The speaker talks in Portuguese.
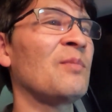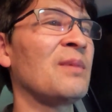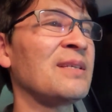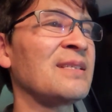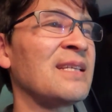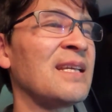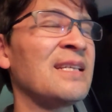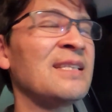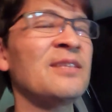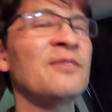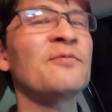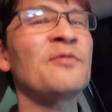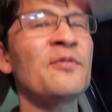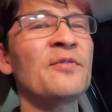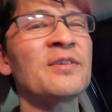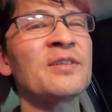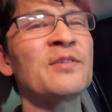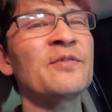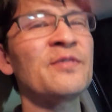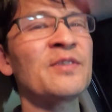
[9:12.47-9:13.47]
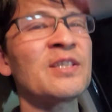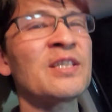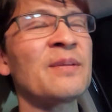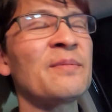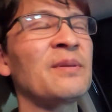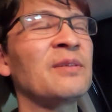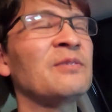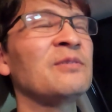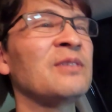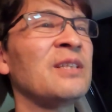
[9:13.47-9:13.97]
mas essa eu vou fazer o
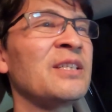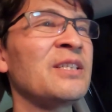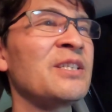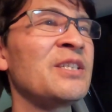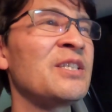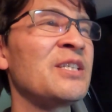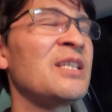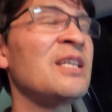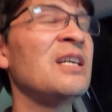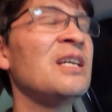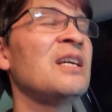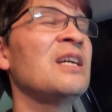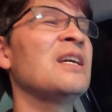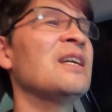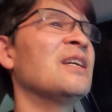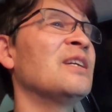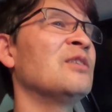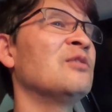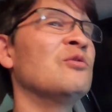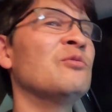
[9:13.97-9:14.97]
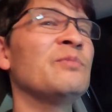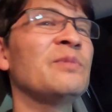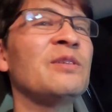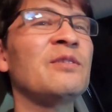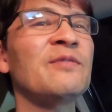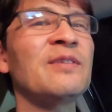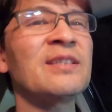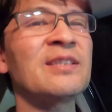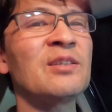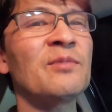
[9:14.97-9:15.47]
fechamento desse dia e
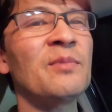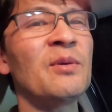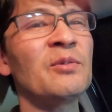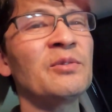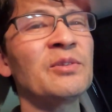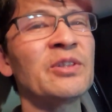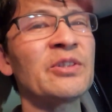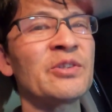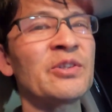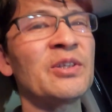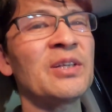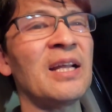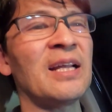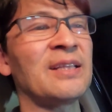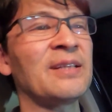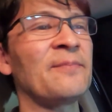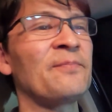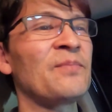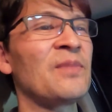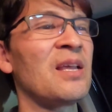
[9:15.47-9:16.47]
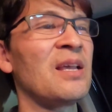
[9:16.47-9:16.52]
domingo vai ser uma outra jornada.